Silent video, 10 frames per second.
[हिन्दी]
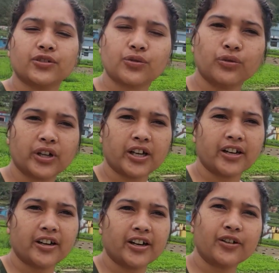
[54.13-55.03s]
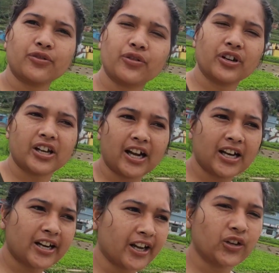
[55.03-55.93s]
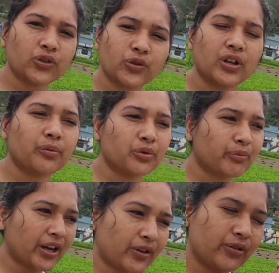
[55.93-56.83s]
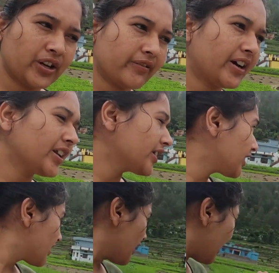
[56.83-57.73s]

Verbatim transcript: जो कूड़ा करगट है उनको निकालते हैं क्योंकि अब रुपाई होने वाली है